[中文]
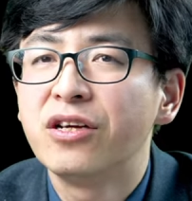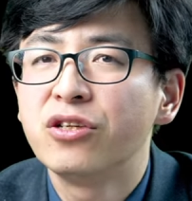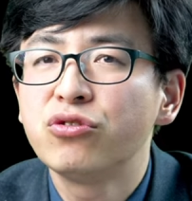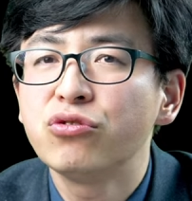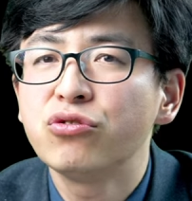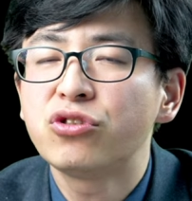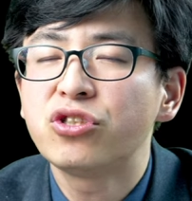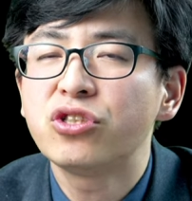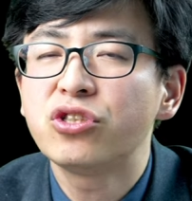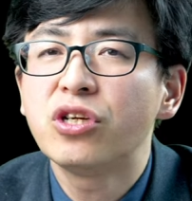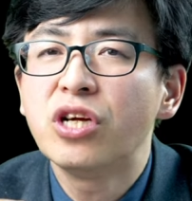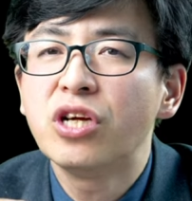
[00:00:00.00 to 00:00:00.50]

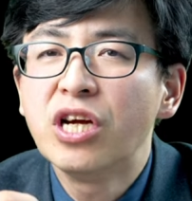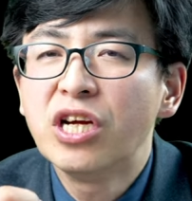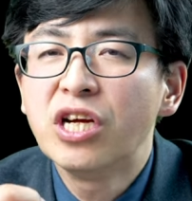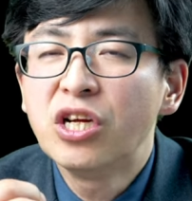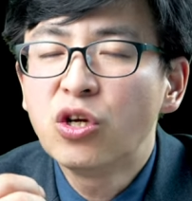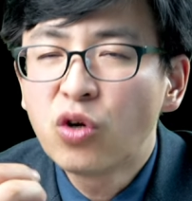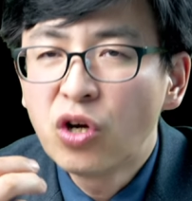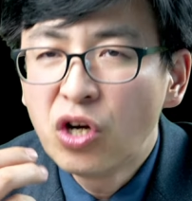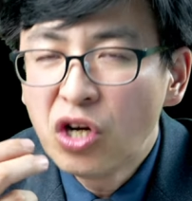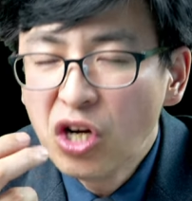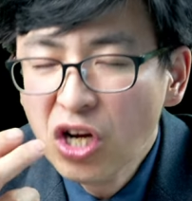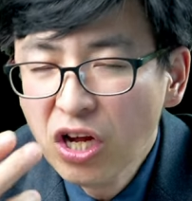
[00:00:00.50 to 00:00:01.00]
就是
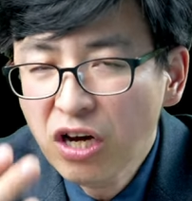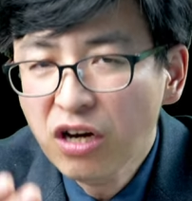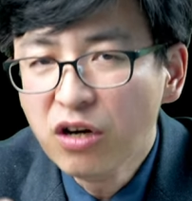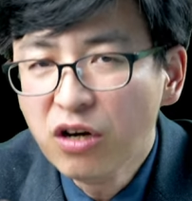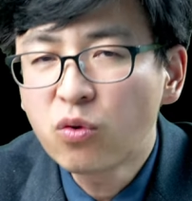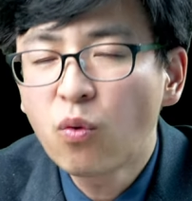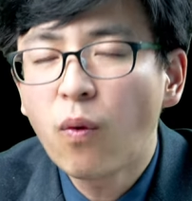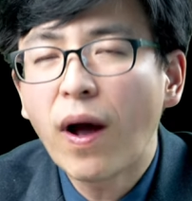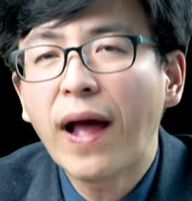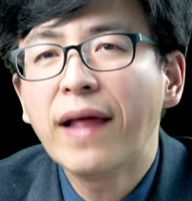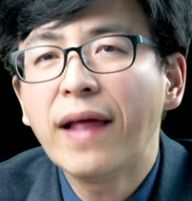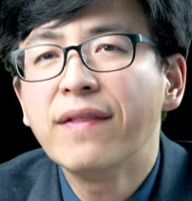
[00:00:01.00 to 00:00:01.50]
乐
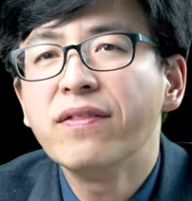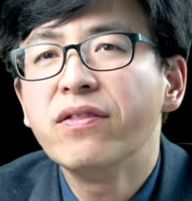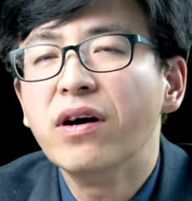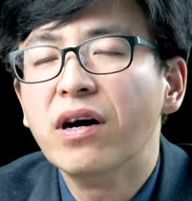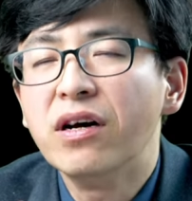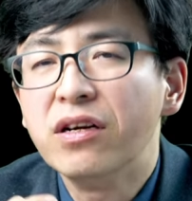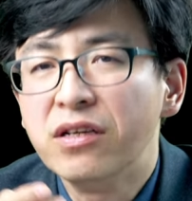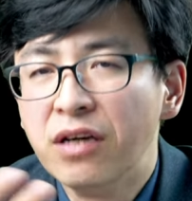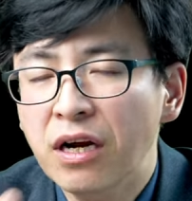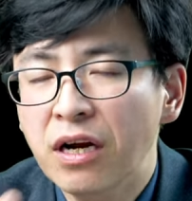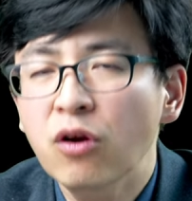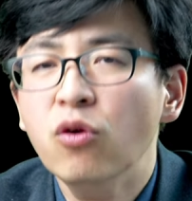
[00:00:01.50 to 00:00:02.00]
观
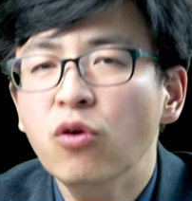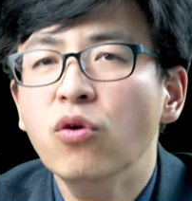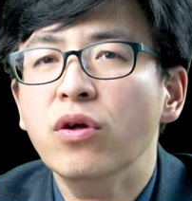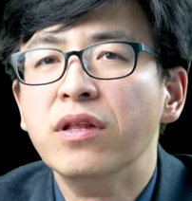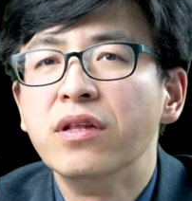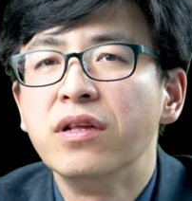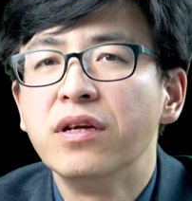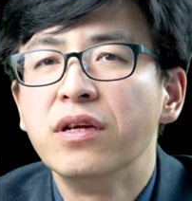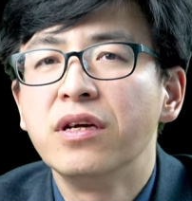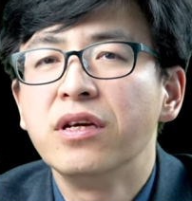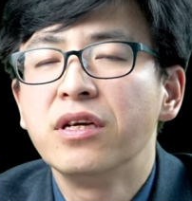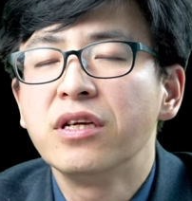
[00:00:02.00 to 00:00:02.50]
的人论，
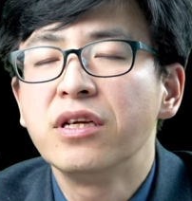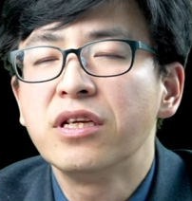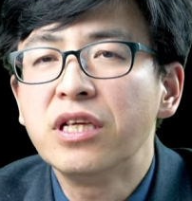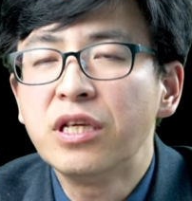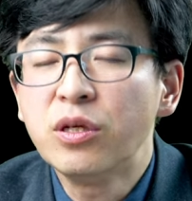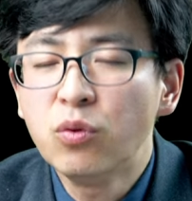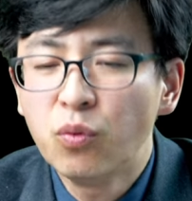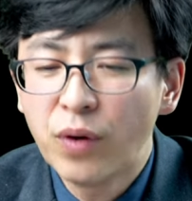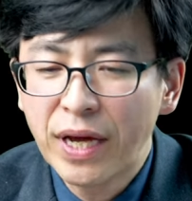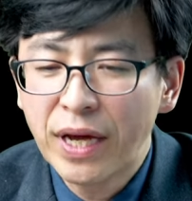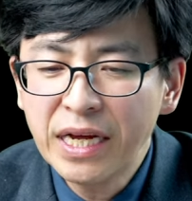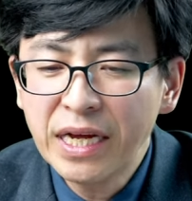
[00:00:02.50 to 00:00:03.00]

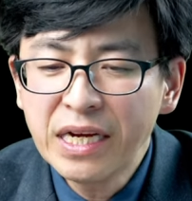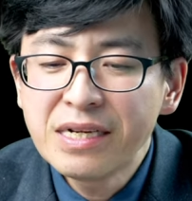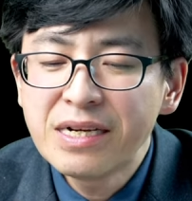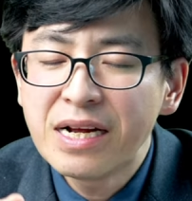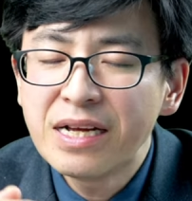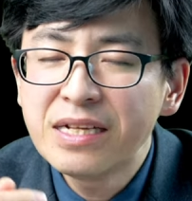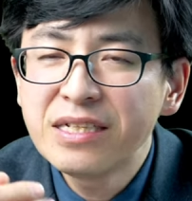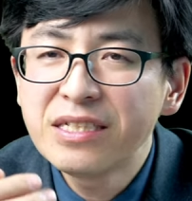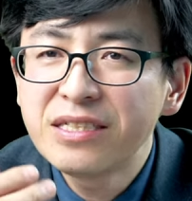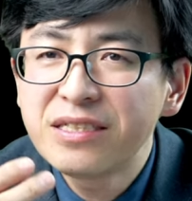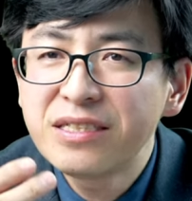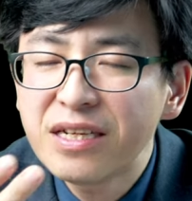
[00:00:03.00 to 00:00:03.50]
以为
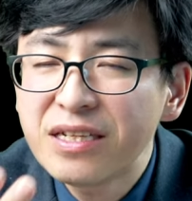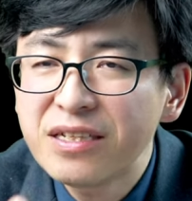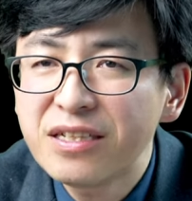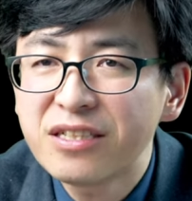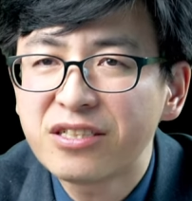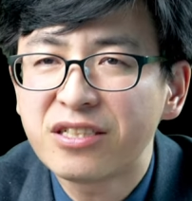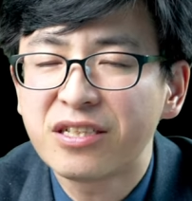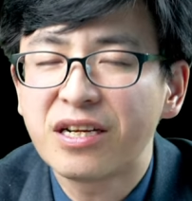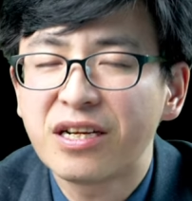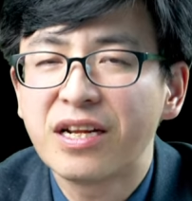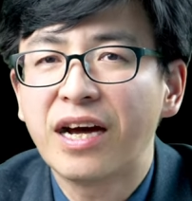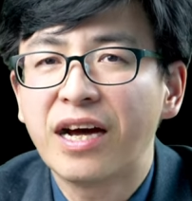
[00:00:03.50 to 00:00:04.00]
人真
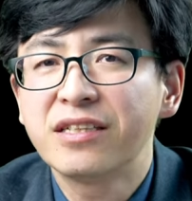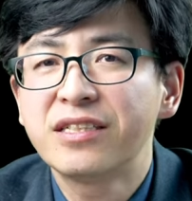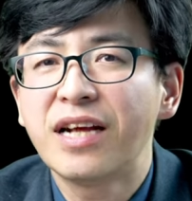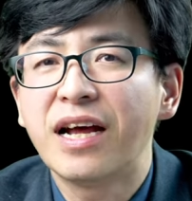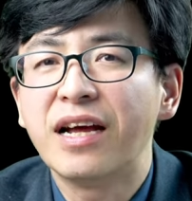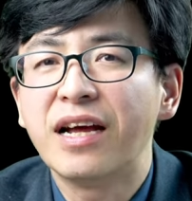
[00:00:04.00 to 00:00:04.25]
的是良